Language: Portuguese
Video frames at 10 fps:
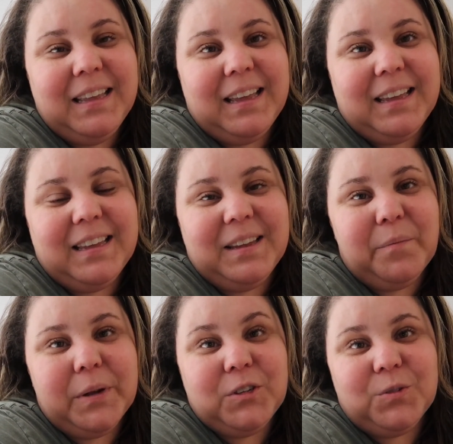É,
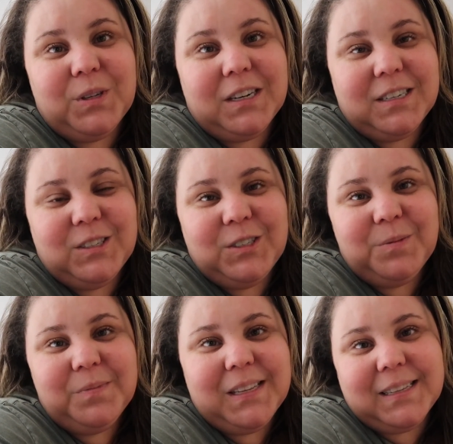um beijo
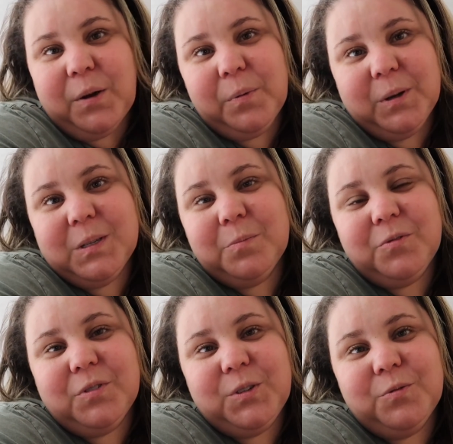grande e até o
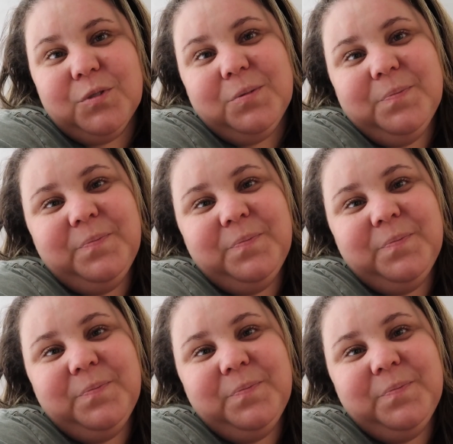próximo vídeo, viu?